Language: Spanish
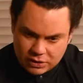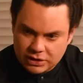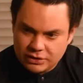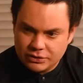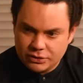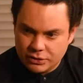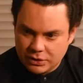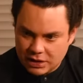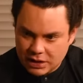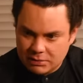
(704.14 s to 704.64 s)
la
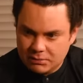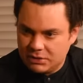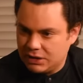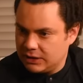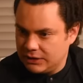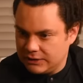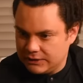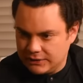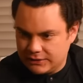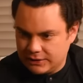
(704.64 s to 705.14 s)
ciudad que me
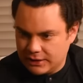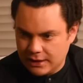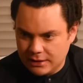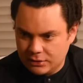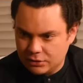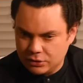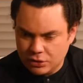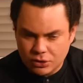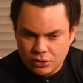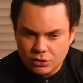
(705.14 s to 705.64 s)
dices,
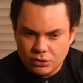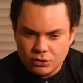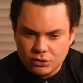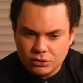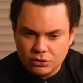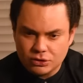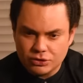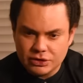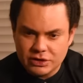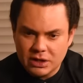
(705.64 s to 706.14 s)
claro, todo lo
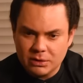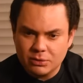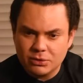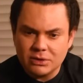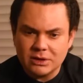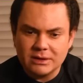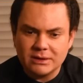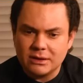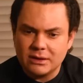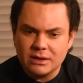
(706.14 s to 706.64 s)
conocía
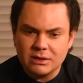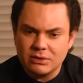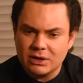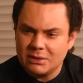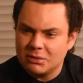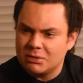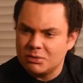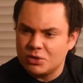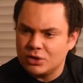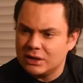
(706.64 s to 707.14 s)
porque tenía
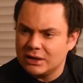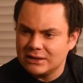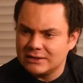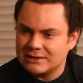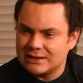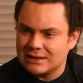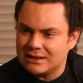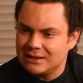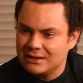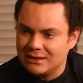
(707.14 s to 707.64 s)
una memoria
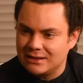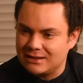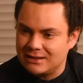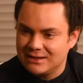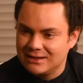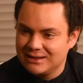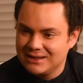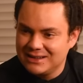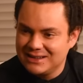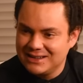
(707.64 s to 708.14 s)

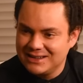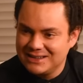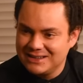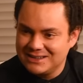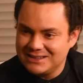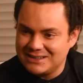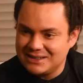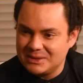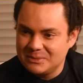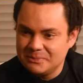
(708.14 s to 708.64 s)
excelente,
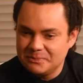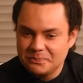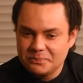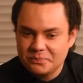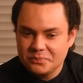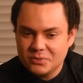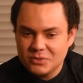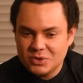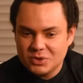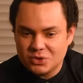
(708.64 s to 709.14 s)
¿sí?
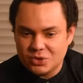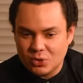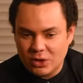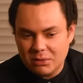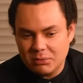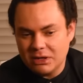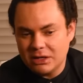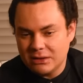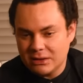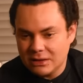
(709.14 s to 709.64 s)

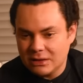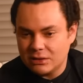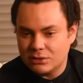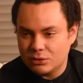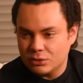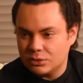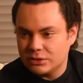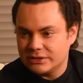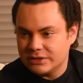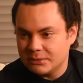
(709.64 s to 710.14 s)
Solamente que
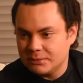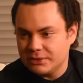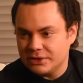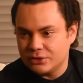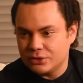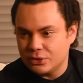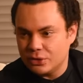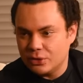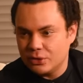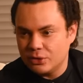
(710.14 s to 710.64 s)
tuvo ese
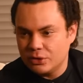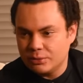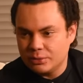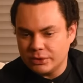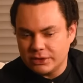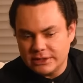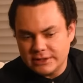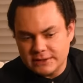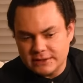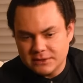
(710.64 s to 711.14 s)
episodio
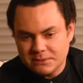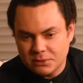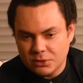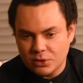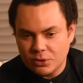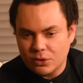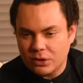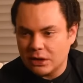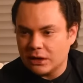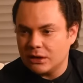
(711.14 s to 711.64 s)
pues
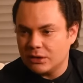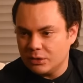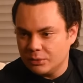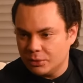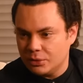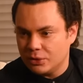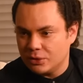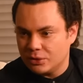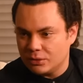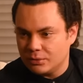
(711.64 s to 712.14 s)
provocado
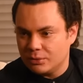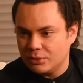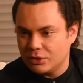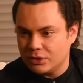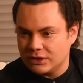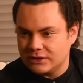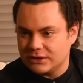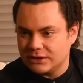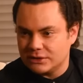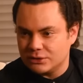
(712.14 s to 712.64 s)
por,
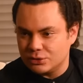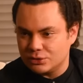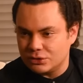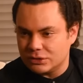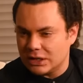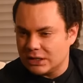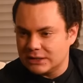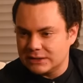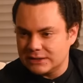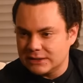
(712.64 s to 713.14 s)
por estas
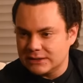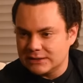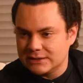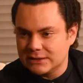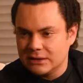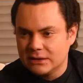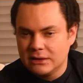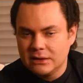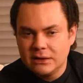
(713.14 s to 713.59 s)
sustancias